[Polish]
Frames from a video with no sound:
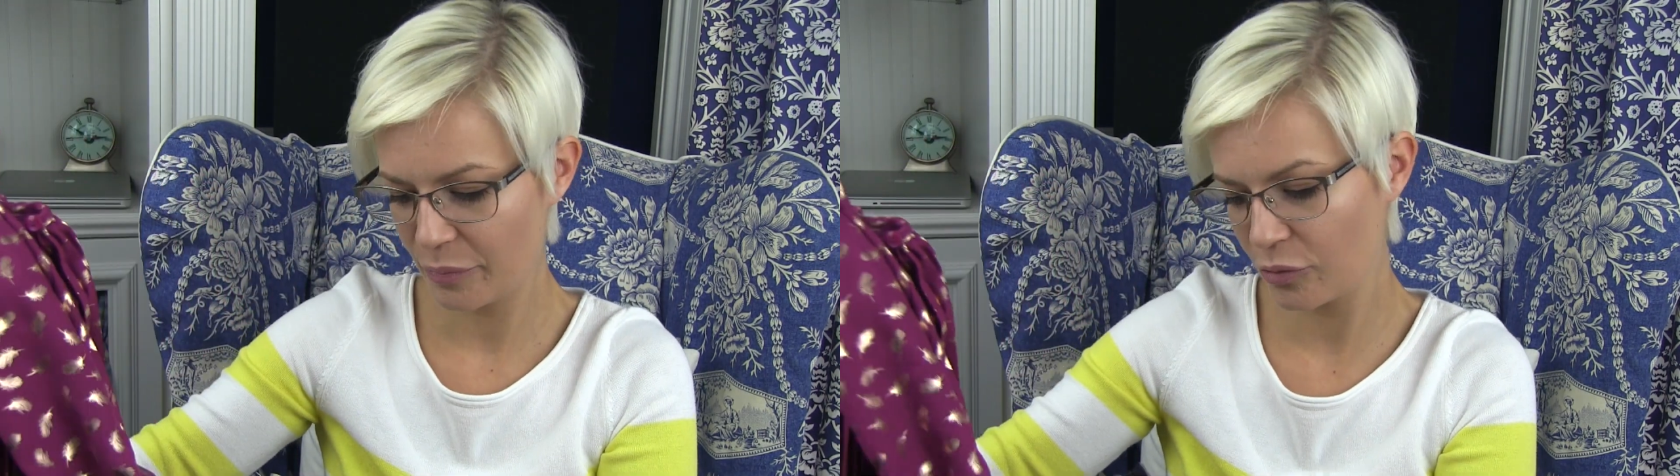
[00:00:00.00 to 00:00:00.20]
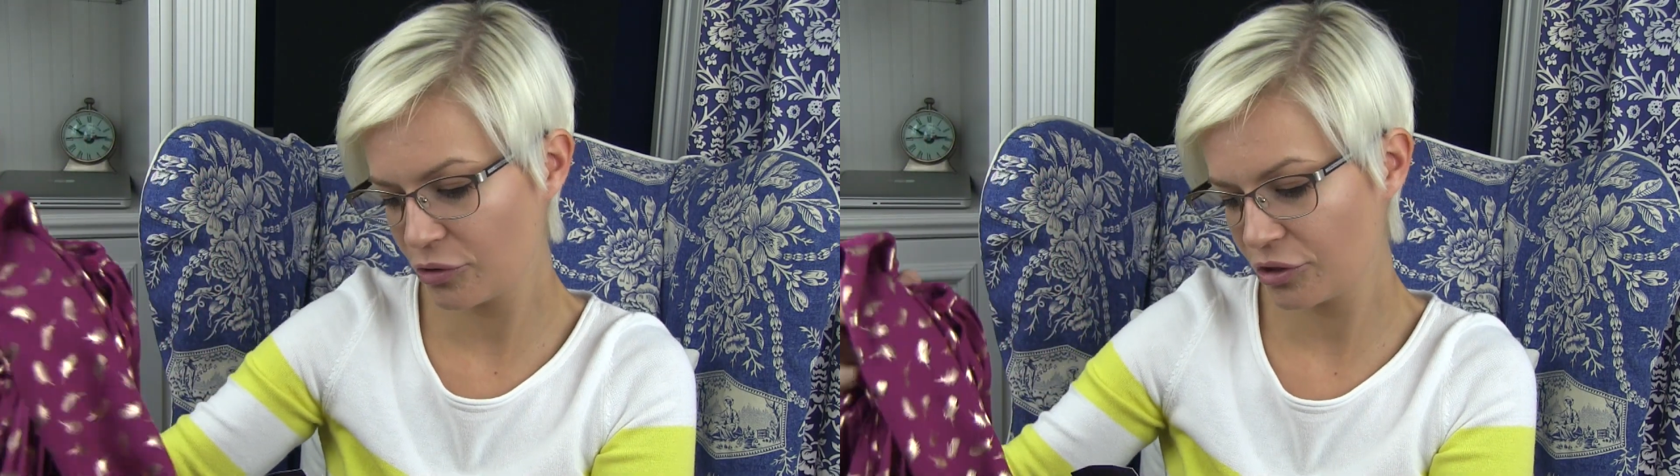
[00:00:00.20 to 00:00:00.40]

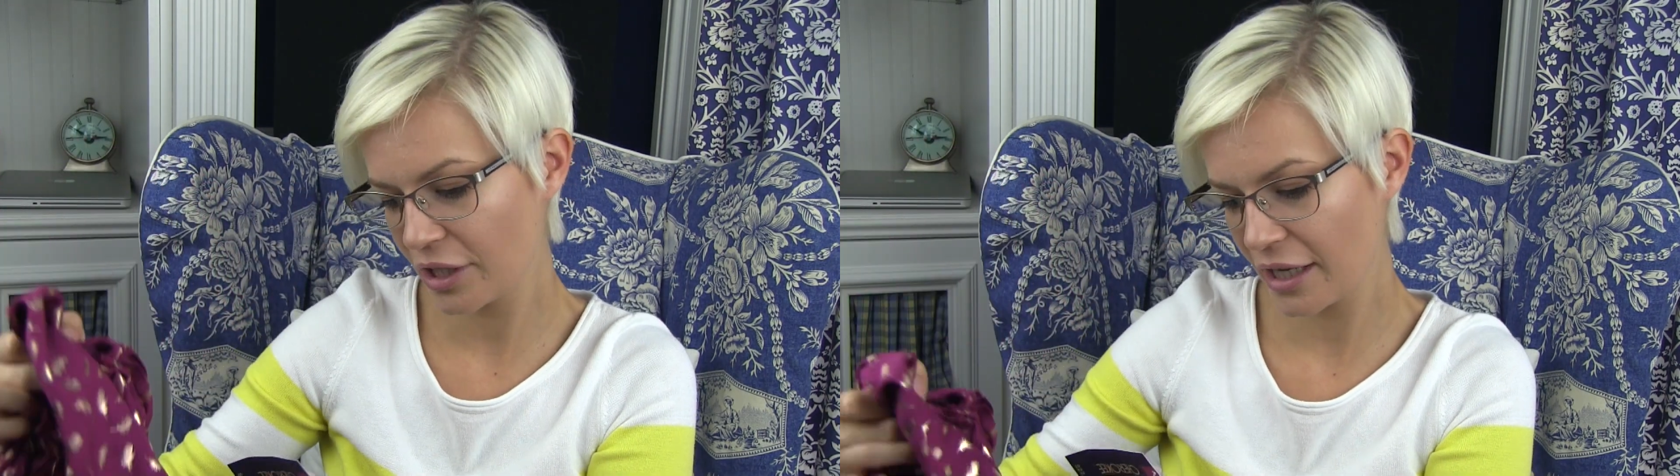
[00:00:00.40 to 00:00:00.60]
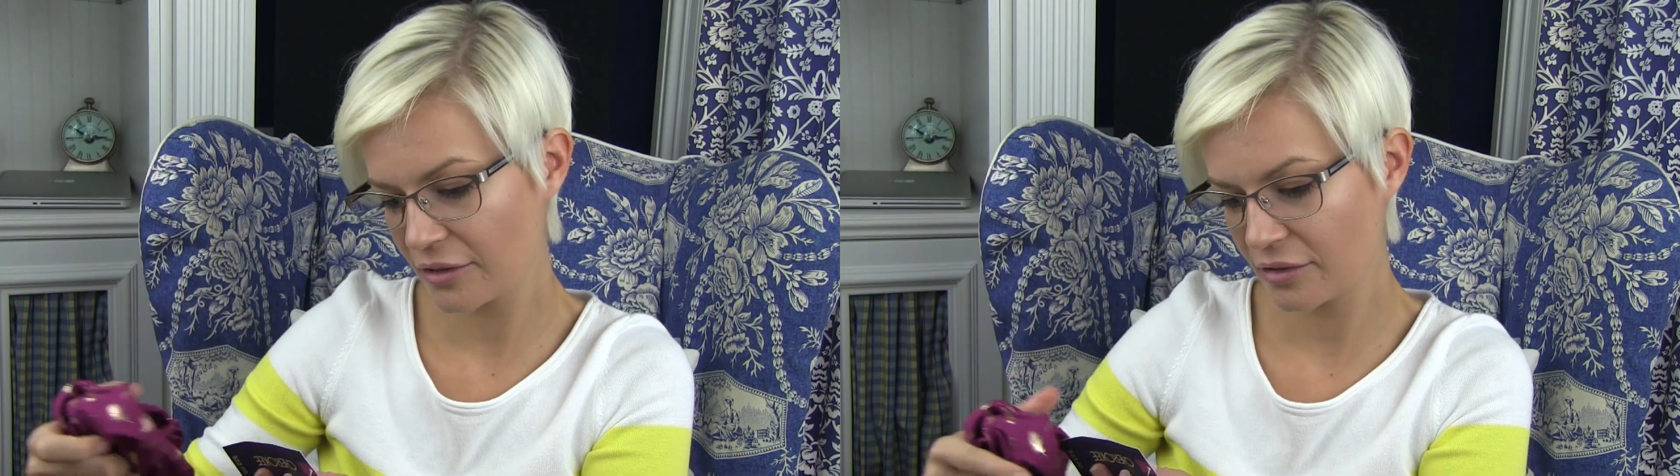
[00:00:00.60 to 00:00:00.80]

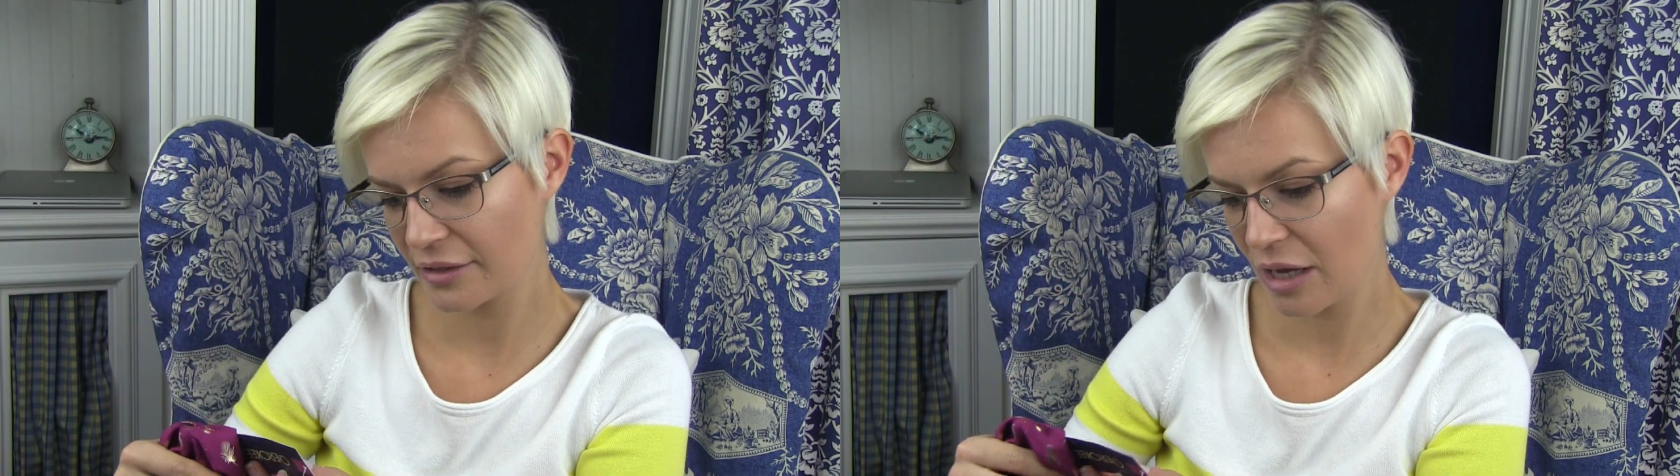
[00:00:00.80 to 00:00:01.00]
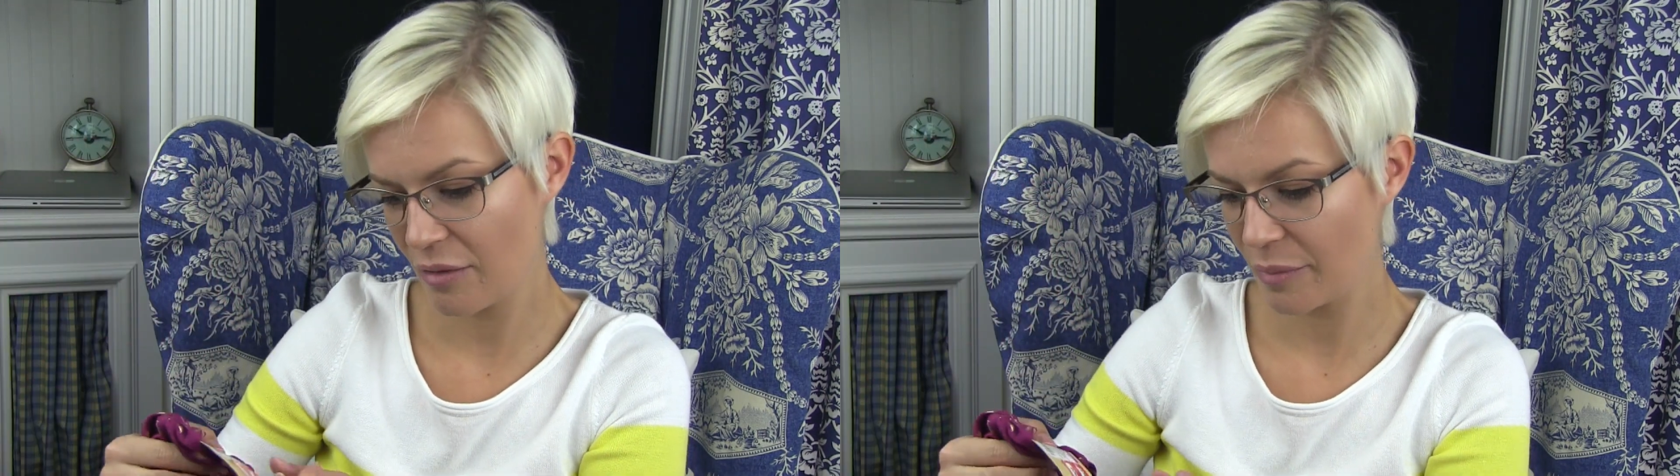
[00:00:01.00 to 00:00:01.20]
później
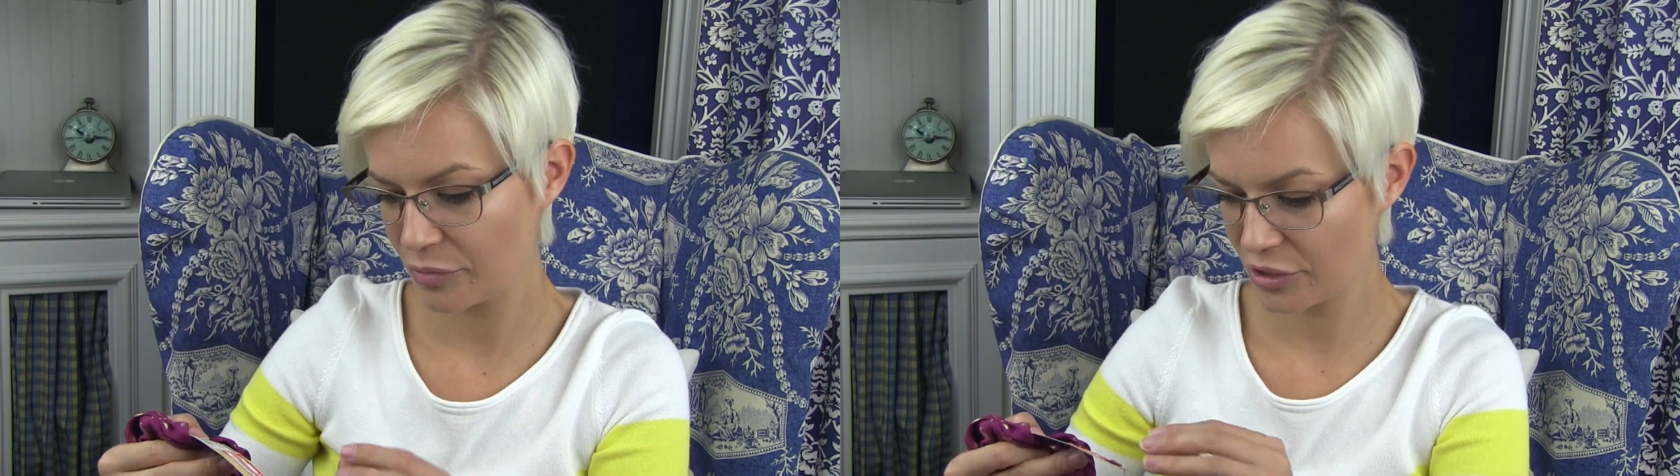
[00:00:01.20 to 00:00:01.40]
została